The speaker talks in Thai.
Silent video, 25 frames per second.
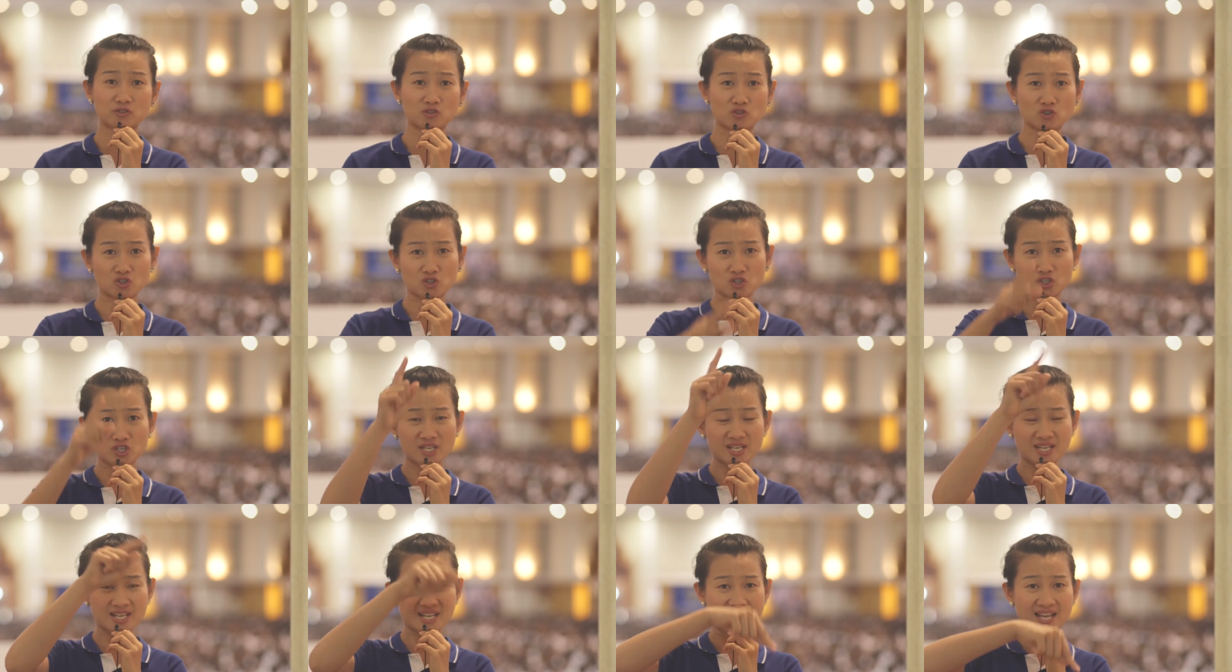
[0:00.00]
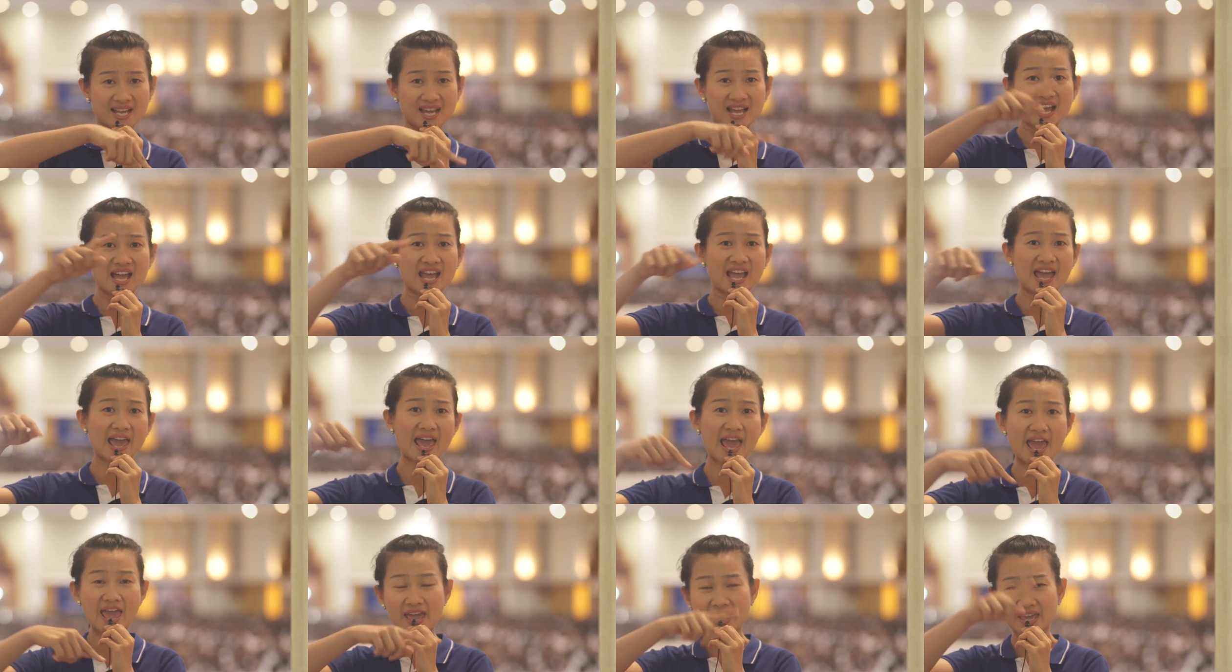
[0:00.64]
H
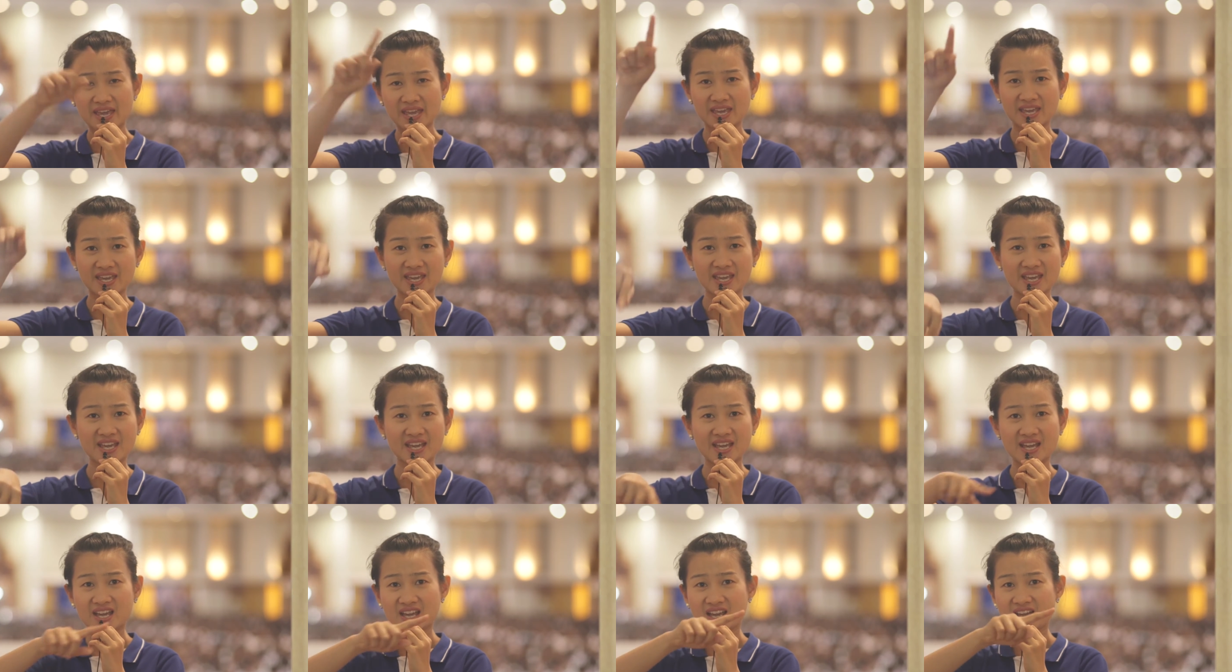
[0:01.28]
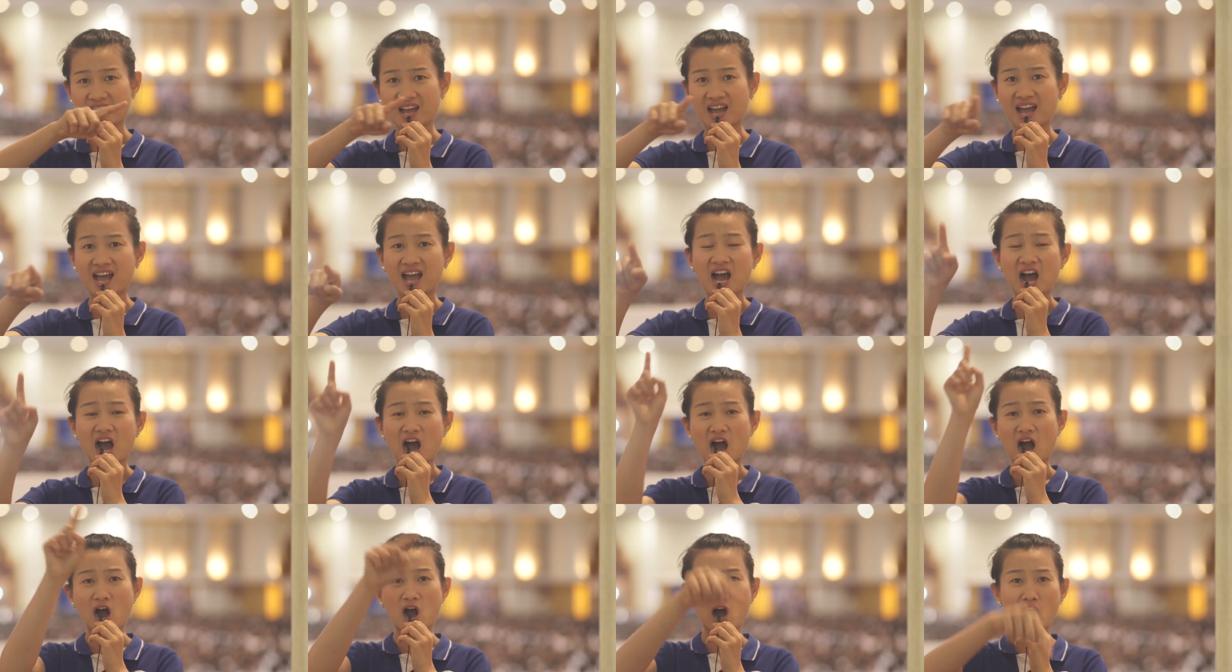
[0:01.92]
A
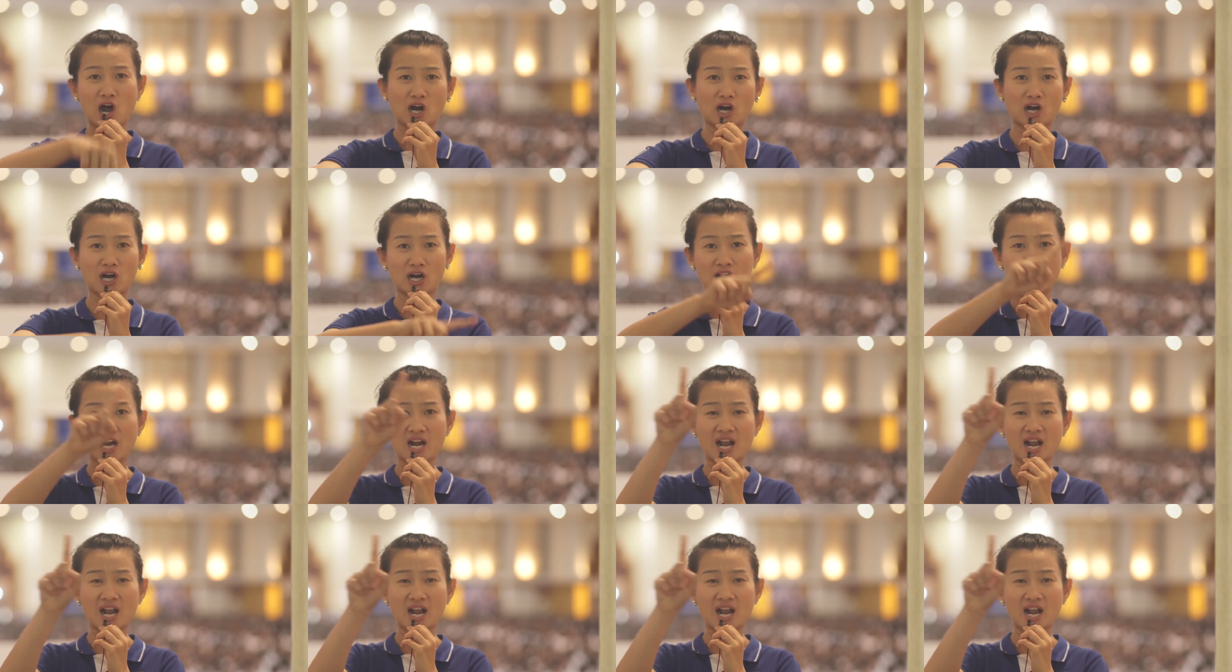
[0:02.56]
R